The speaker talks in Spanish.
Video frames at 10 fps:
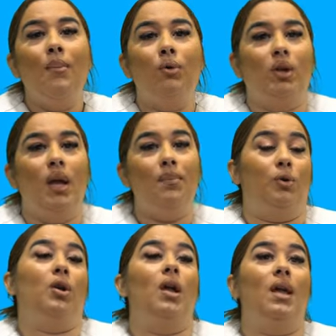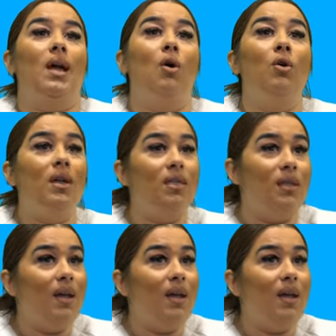¿Por qué? Porque hoy en